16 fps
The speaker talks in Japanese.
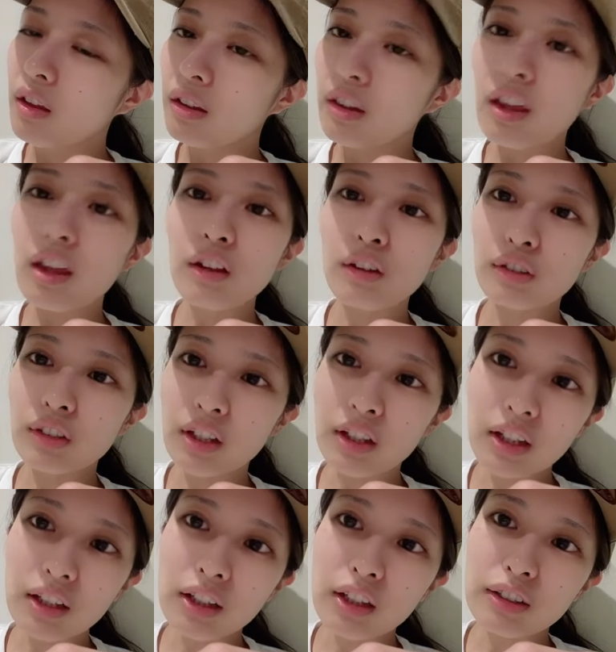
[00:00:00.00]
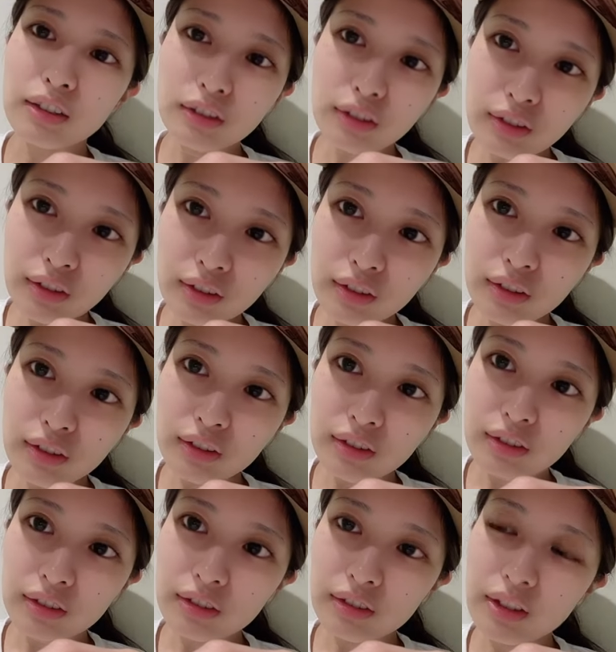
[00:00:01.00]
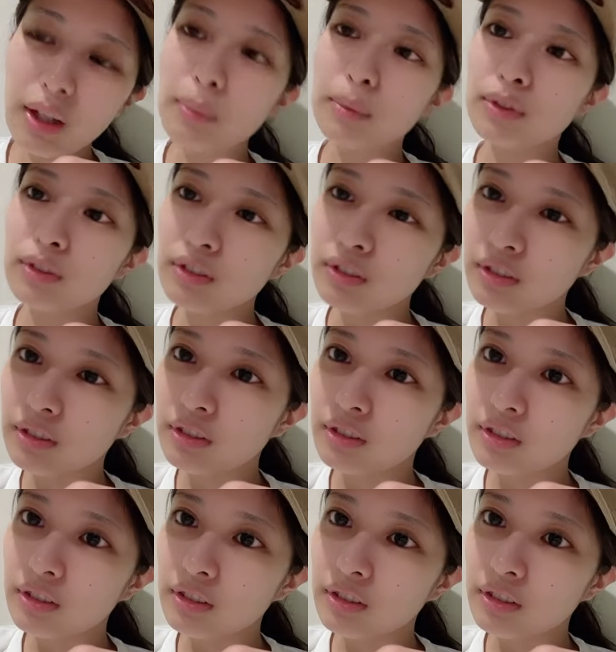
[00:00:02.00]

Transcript: 稽古だけになると、多分、